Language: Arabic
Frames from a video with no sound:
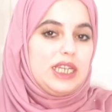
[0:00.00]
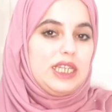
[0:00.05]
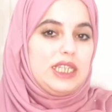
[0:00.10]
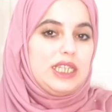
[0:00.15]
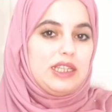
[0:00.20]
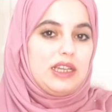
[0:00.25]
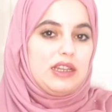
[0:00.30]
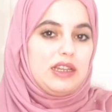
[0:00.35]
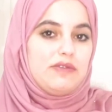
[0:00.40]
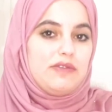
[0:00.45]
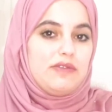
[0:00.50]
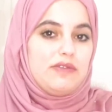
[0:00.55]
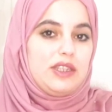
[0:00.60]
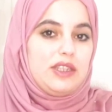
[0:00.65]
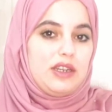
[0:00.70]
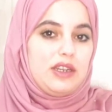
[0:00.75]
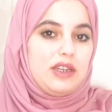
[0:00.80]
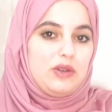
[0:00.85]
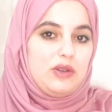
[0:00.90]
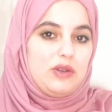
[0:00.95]
إذا
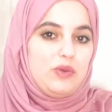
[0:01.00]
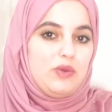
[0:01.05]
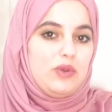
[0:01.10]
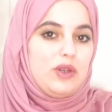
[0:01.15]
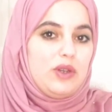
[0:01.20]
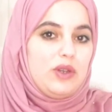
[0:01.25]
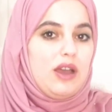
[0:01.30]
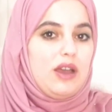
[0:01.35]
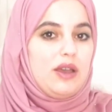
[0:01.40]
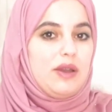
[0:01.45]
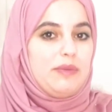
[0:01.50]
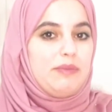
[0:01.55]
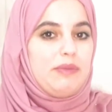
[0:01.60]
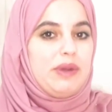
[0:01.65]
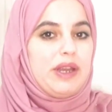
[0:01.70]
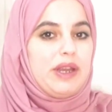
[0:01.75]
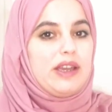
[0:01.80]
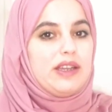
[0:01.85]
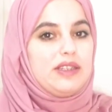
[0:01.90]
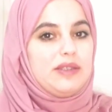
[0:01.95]
الفترة الأولى
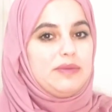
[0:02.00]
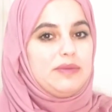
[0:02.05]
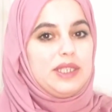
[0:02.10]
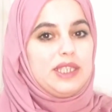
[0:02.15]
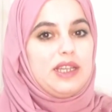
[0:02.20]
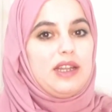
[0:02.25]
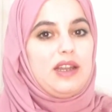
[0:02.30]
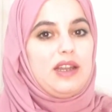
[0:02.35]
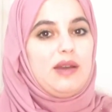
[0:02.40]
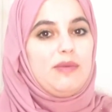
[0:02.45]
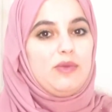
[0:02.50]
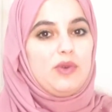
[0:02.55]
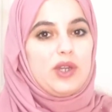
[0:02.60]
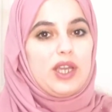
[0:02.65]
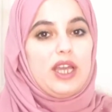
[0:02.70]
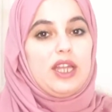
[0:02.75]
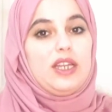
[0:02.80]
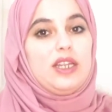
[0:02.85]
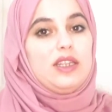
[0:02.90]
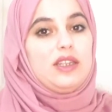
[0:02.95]
مرقت بسلام
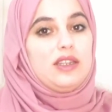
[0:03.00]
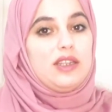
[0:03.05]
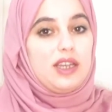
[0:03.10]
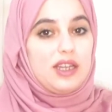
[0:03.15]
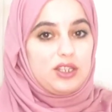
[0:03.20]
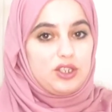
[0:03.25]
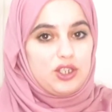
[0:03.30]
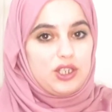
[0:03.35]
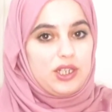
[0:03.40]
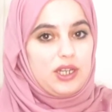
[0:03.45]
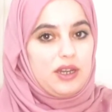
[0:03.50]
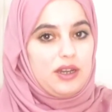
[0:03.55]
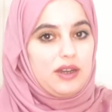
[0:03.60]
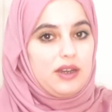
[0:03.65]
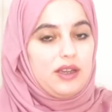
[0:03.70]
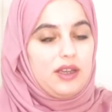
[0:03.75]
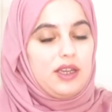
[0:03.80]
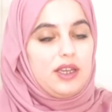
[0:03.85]
وكانت ناجحة